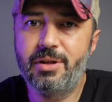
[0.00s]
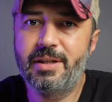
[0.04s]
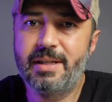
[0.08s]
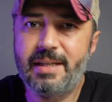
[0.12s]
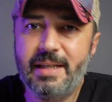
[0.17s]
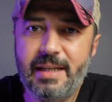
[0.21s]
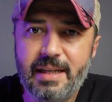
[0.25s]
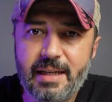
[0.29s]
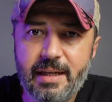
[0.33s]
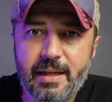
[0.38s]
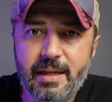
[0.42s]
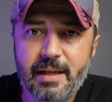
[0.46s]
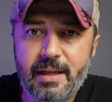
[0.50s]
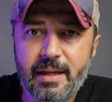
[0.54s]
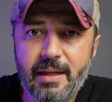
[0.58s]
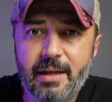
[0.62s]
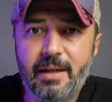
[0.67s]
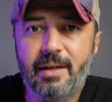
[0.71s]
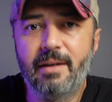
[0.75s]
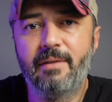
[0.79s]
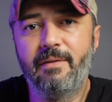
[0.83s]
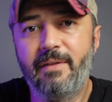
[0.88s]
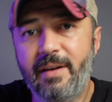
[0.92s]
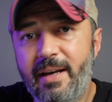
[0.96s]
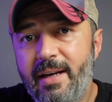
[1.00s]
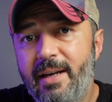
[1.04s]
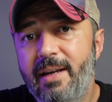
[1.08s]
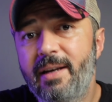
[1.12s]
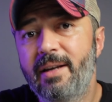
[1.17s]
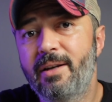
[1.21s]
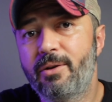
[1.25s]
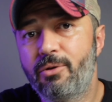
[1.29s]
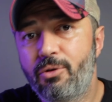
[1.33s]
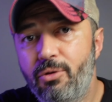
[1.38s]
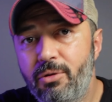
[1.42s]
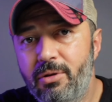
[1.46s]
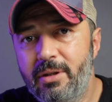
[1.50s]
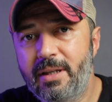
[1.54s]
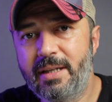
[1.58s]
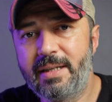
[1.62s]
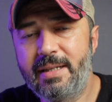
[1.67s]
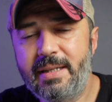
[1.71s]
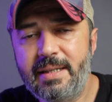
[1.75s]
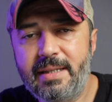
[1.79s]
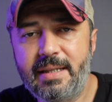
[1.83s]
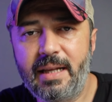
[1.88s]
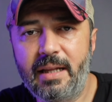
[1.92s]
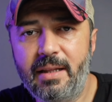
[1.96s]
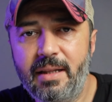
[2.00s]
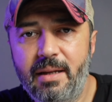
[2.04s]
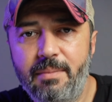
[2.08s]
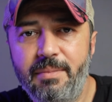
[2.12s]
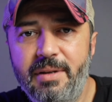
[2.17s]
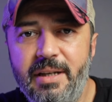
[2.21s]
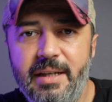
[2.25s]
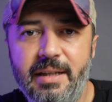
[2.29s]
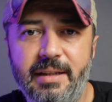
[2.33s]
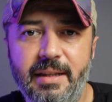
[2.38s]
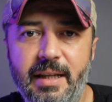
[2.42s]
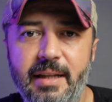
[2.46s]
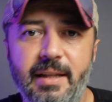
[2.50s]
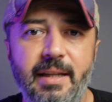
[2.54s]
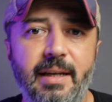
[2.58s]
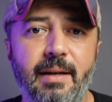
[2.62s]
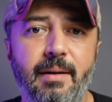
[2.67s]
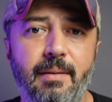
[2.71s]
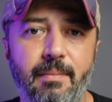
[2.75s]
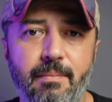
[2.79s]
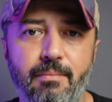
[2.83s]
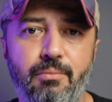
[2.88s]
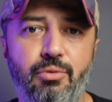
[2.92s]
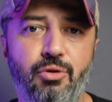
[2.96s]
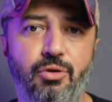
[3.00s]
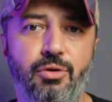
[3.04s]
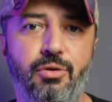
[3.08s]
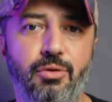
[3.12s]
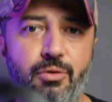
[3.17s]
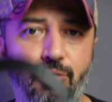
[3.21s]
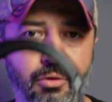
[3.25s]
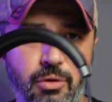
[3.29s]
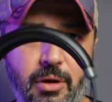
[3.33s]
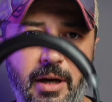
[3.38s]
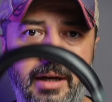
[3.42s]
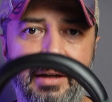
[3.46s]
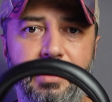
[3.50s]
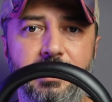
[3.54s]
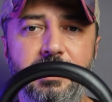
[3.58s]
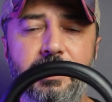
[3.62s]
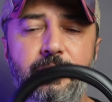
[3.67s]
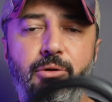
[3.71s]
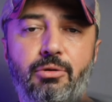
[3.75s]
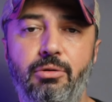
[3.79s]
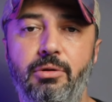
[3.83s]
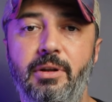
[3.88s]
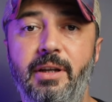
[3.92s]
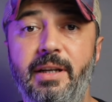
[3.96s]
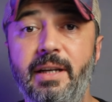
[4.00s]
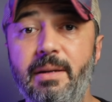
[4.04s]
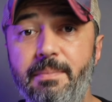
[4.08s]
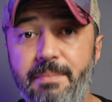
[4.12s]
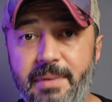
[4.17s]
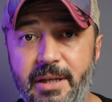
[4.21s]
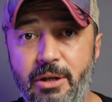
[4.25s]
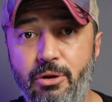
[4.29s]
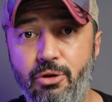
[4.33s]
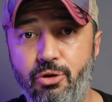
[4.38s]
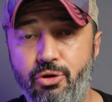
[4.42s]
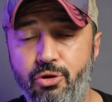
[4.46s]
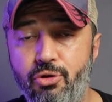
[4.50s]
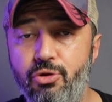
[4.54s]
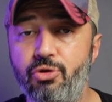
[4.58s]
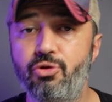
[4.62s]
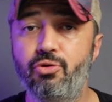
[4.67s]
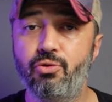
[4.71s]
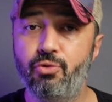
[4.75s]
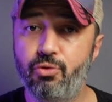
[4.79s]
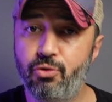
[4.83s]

Siri ve Google Asistan'la birlikte de bu kulaklığı kullanabiliyorsunuz.